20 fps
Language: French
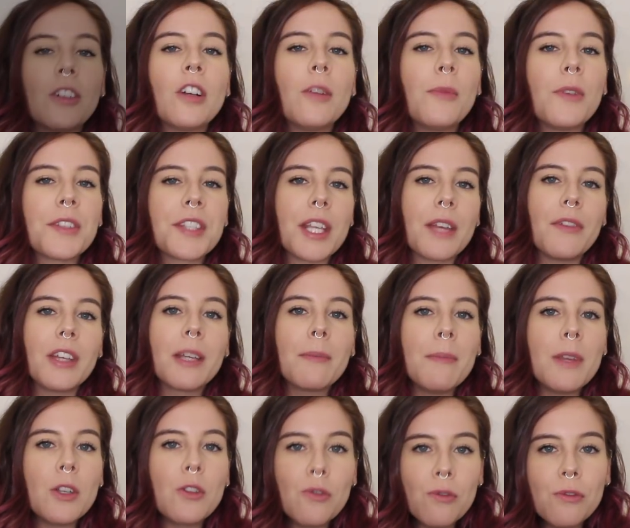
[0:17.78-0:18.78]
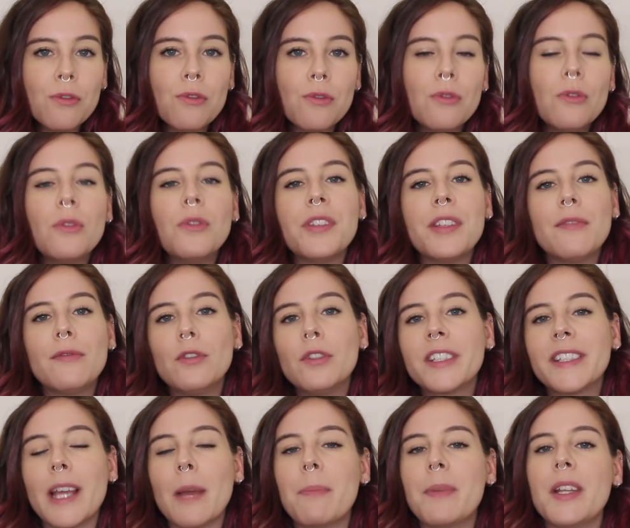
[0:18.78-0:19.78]
commence avec mes chouchous au niveau
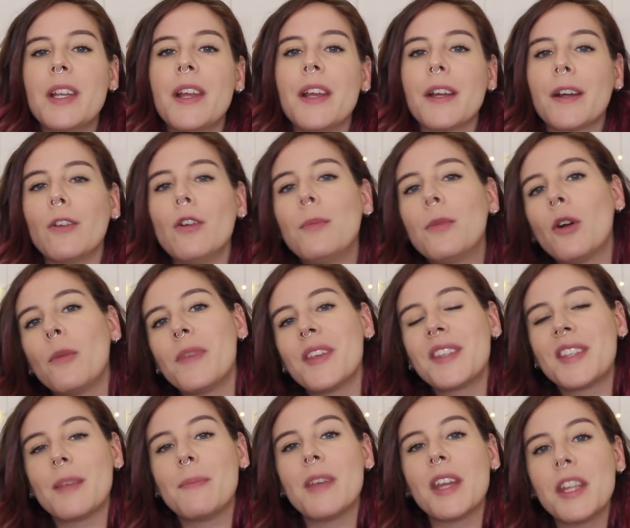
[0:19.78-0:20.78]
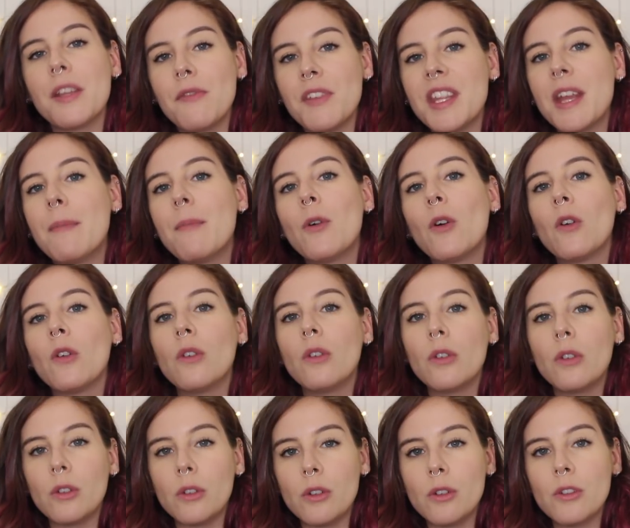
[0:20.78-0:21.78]
capillaire. Le premier c'est bien évidemment
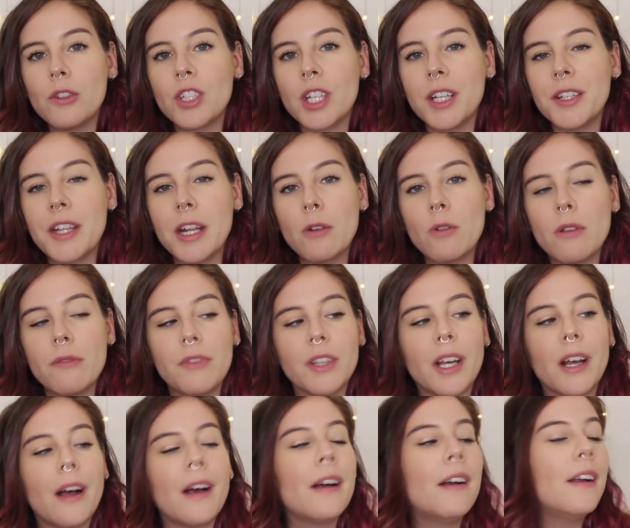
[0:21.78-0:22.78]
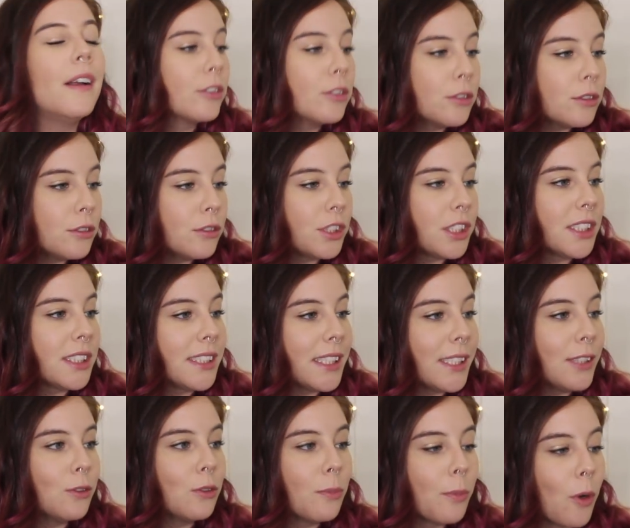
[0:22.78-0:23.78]
le gel d'aloe vera que
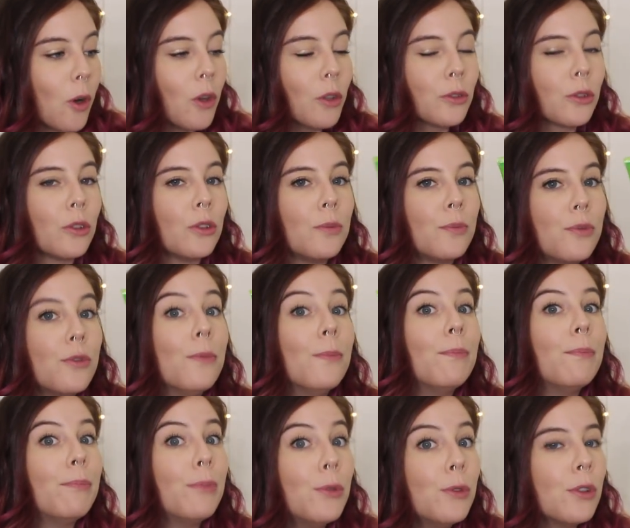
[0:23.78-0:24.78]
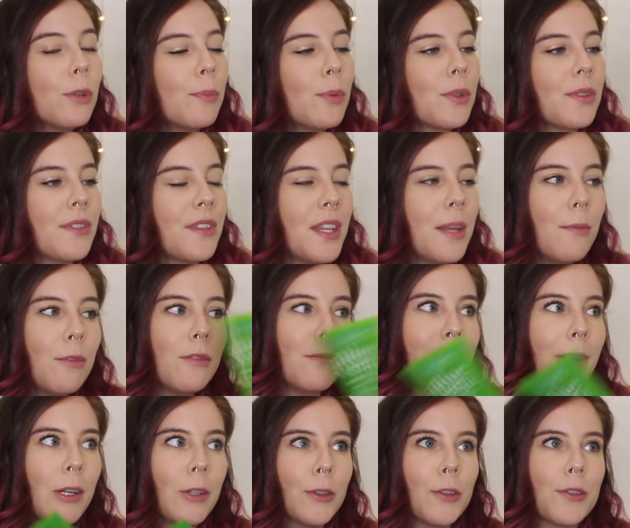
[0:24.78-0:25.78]
j'essaye de prendre le plus pur possible.
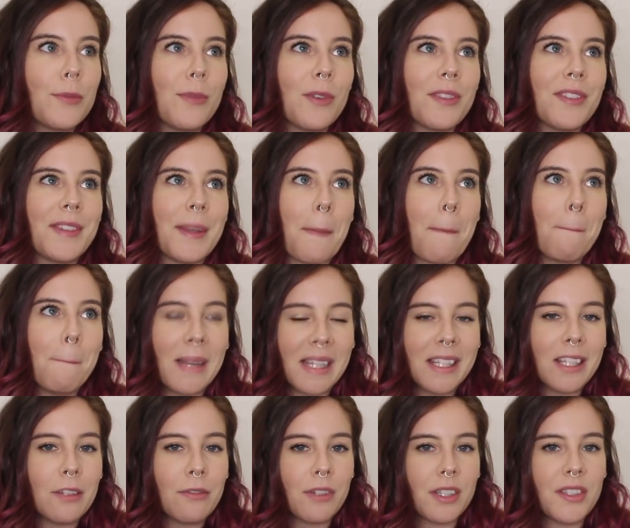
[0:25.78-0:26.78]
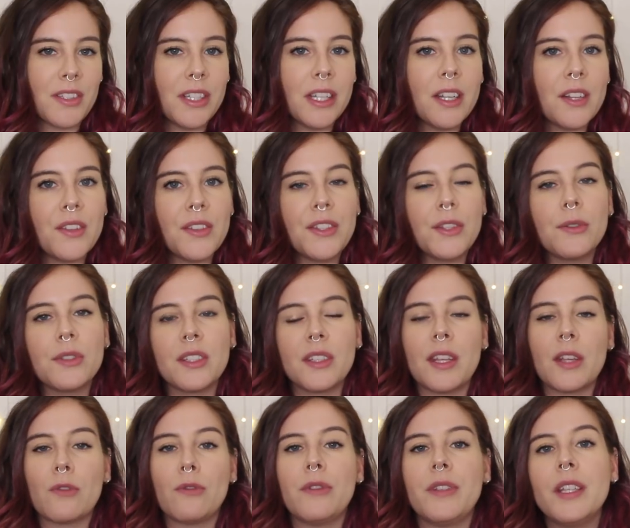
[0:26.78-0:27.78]
Malheureusement, c'est pas très facile ici aux
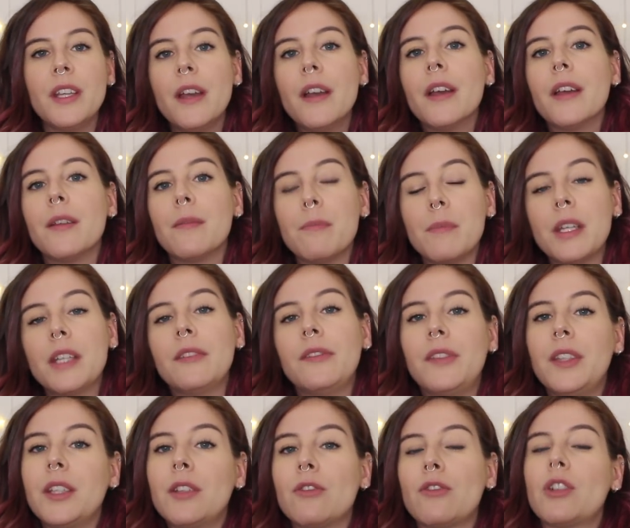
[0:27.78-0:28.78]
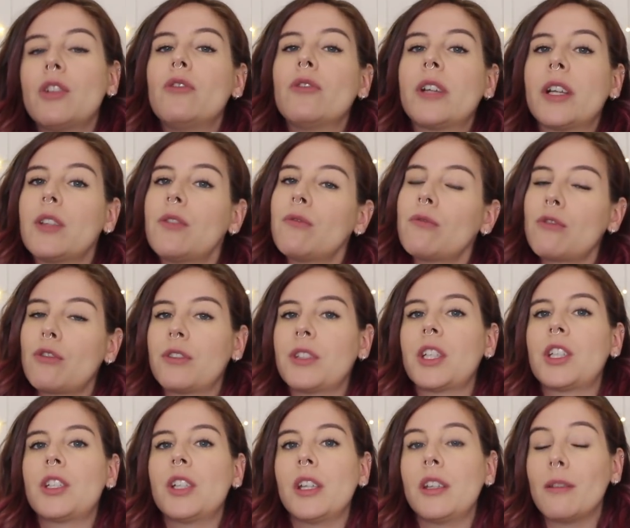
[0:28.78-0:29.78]
États-Unis, mais dès que j'ai l'occasion, j'en
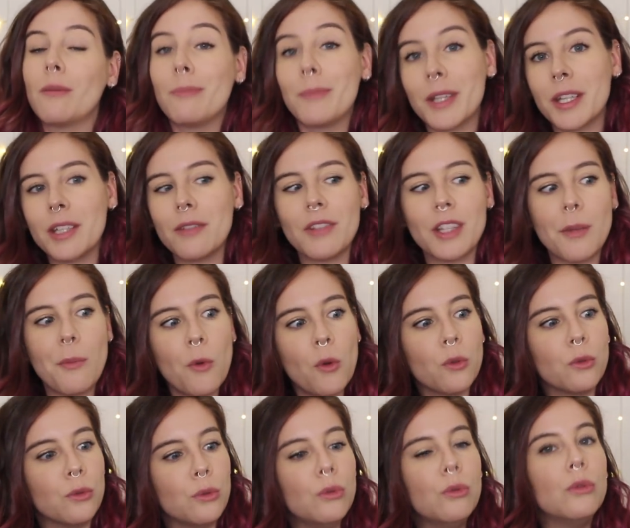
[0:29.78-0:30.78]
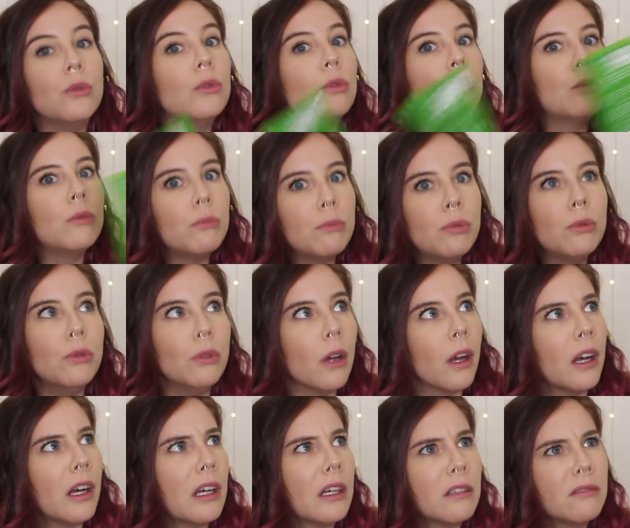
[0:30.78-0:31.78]
achète bien évidemment du
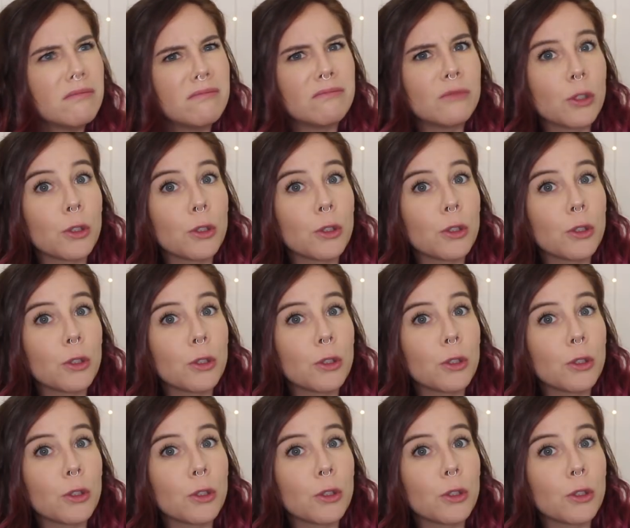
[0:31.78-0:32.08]
pur à